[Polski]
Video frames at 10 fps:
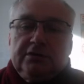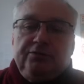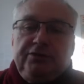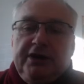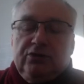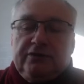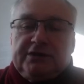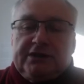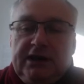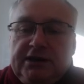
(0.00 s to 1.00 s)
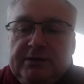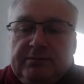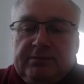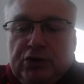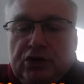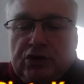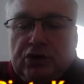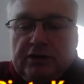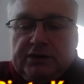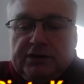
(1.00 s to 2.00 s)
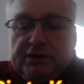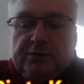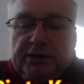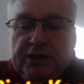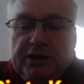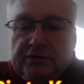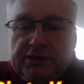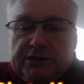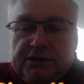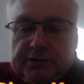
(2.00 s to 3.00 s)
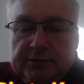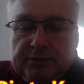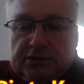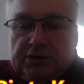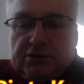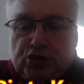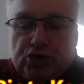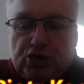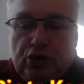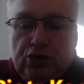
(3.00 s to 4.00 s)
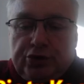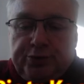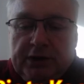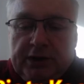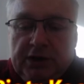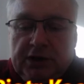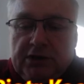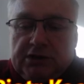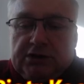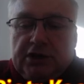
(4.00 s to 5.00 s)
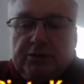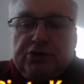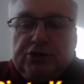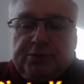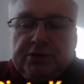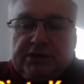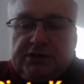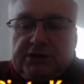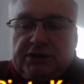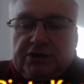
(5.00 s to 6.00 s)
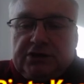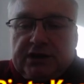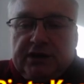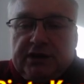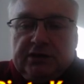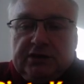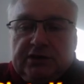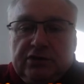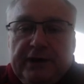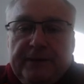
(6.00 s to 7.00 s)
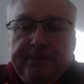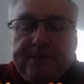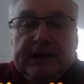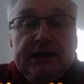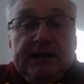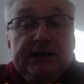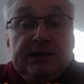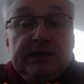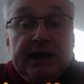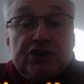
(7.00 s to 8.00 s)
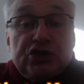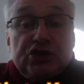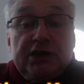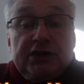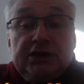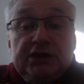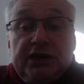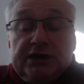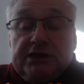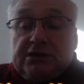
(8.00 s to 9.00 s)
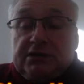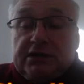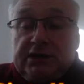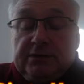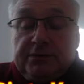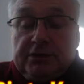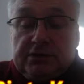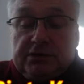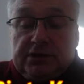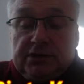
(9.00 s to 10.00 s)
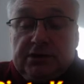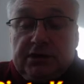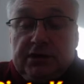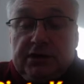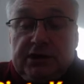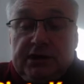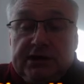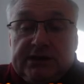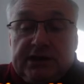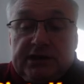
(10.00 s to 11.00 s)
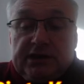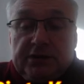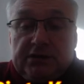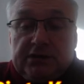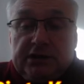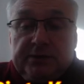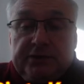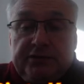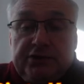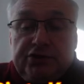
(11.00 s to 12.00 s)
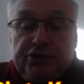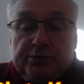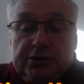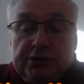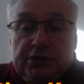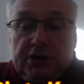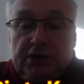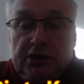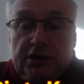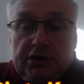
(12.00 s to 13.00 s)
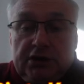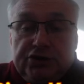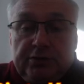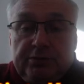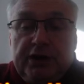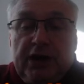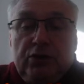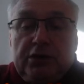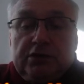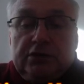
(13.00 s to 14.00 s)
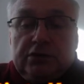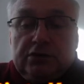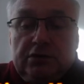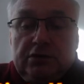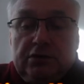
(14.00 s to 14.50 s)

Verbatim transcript: biały wcale nie ma pokojowych zamiarów, chce po prostu szturmem zdobyć pozycję czarnego króla. Jednakże nie jest to takie proste. Nie jest takie proste, bo widzimy, że biały król